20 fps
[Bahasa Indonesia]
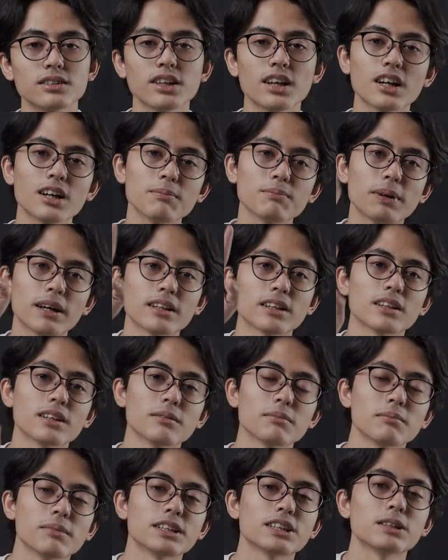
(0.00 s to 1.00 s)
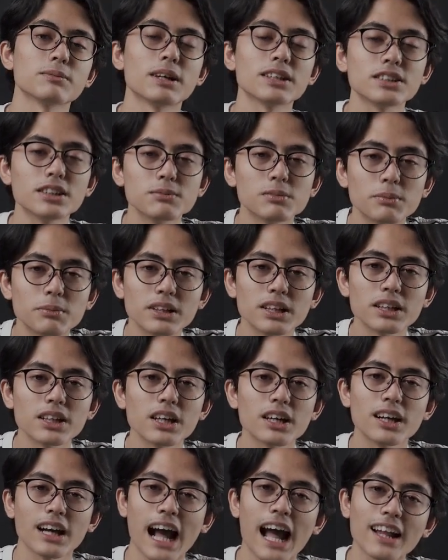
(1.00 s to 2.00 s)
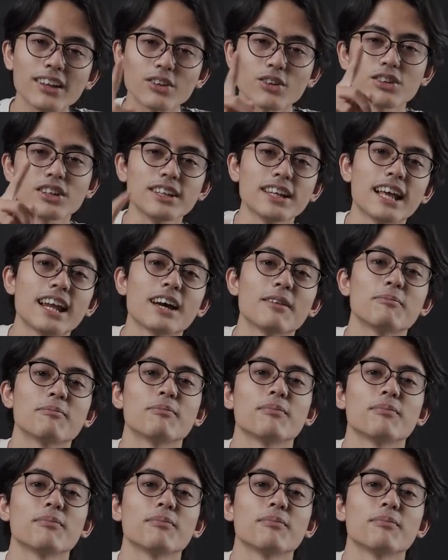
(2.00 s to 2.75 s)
Yang keempat, masing-masing memiliki kantong di dalam.